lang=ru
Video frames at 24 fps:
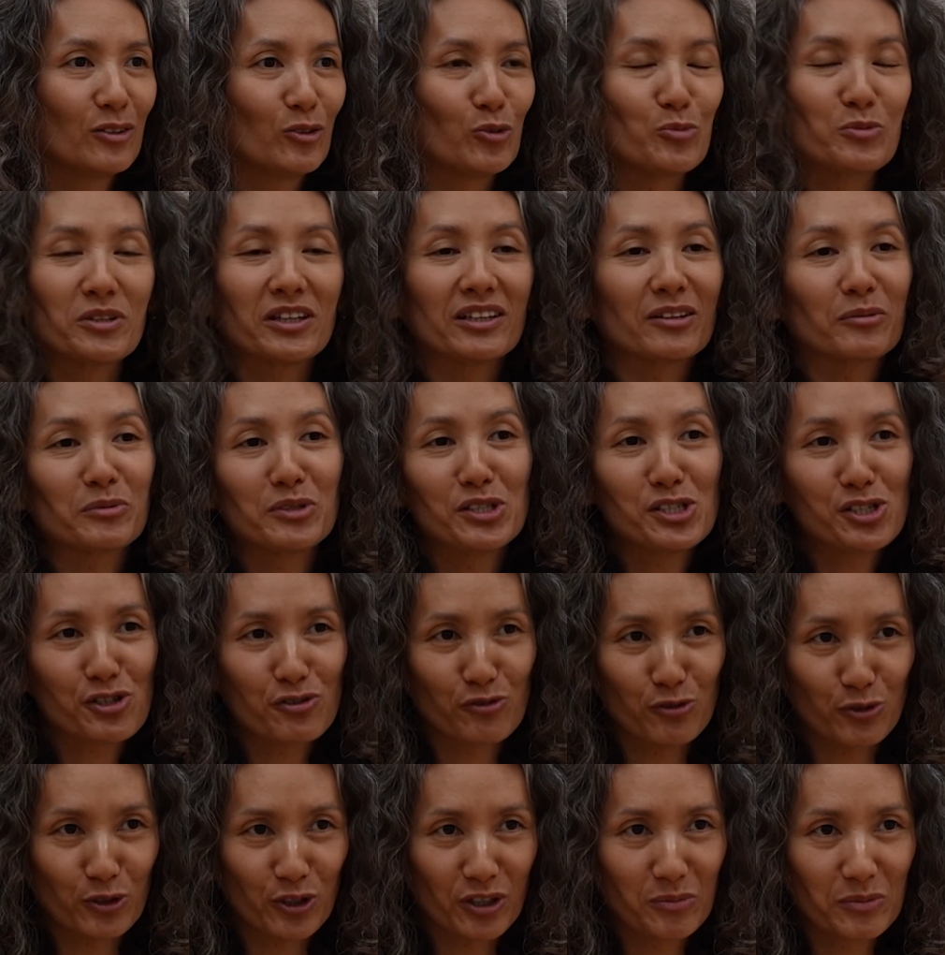У меня там
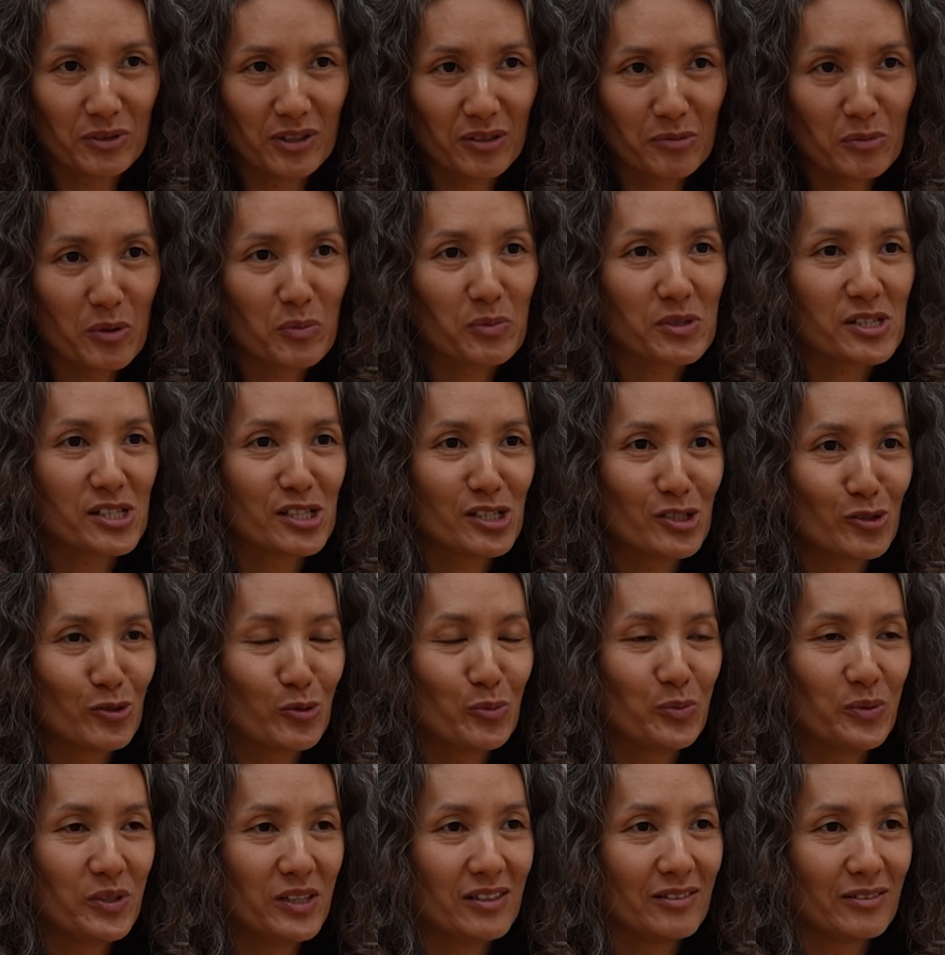ничего не было, мы пошли,
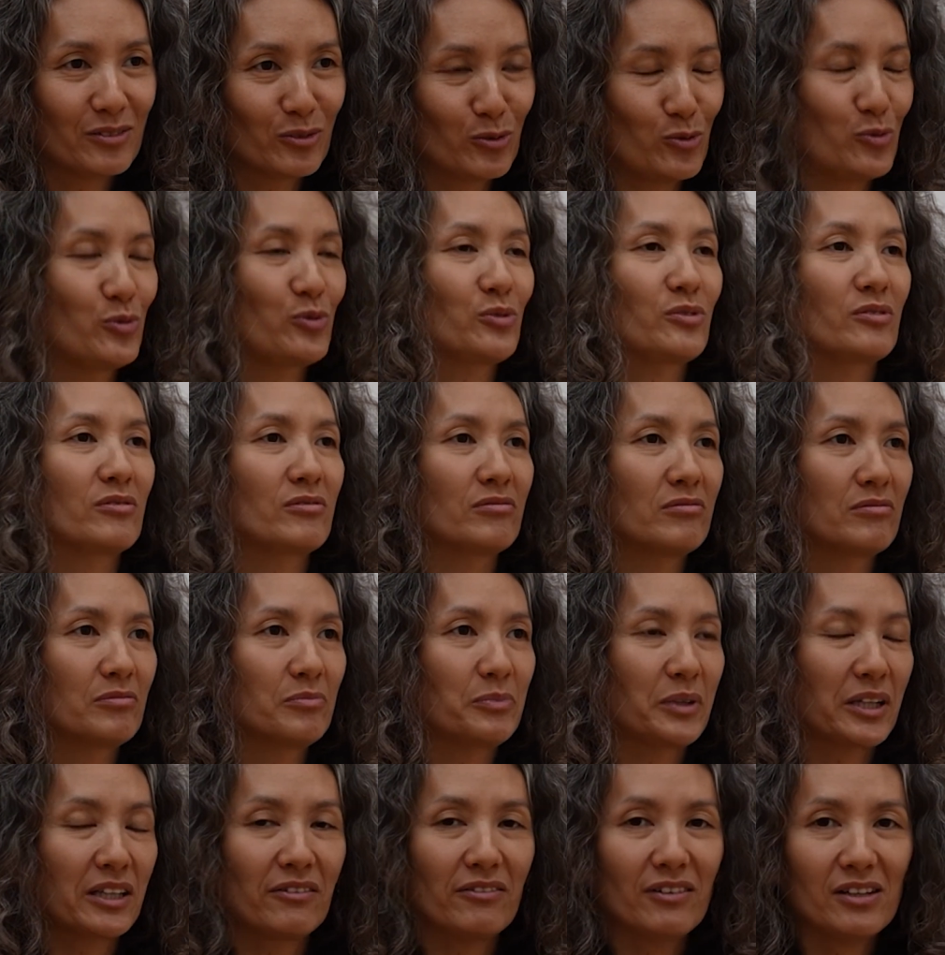купили, ну,
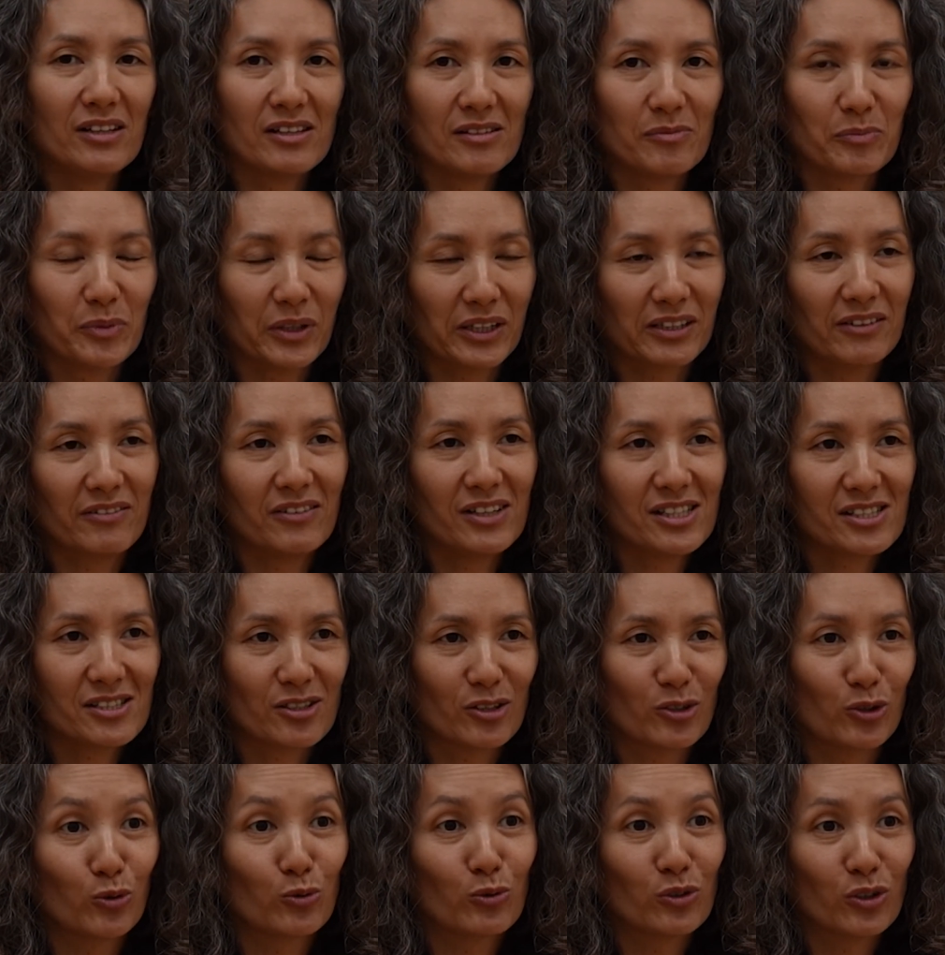продавал, продавался
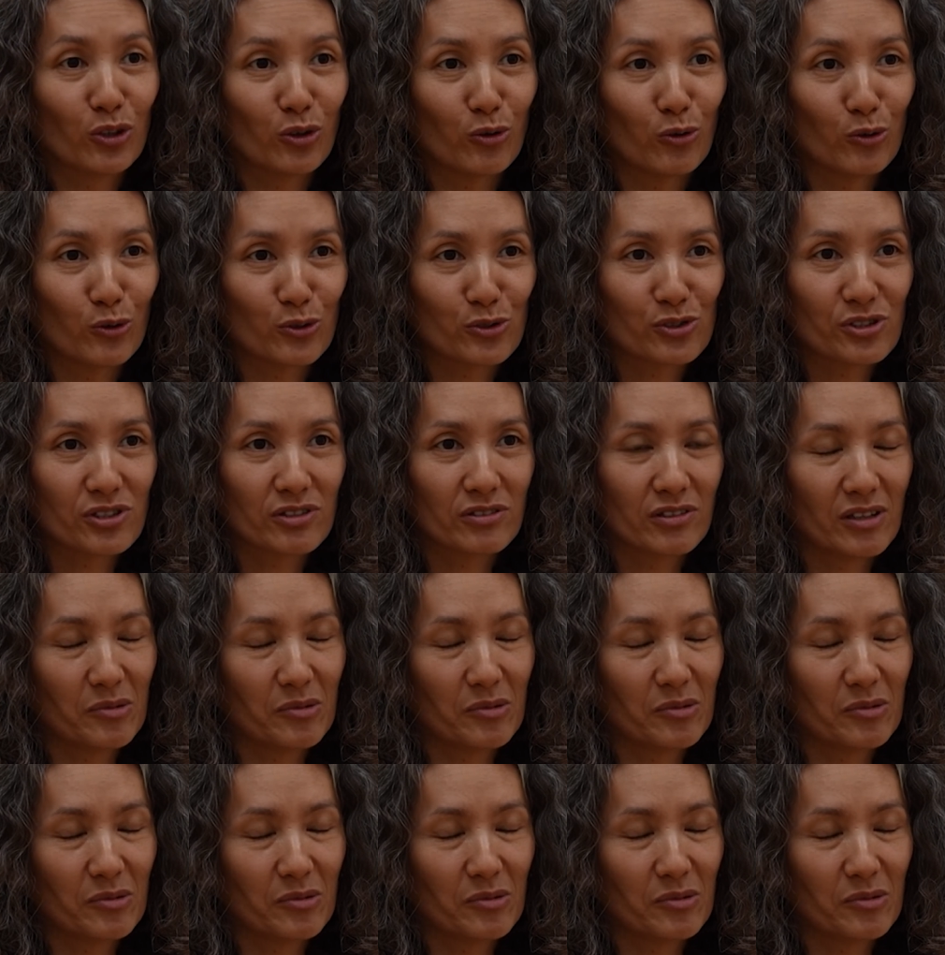круглый холст.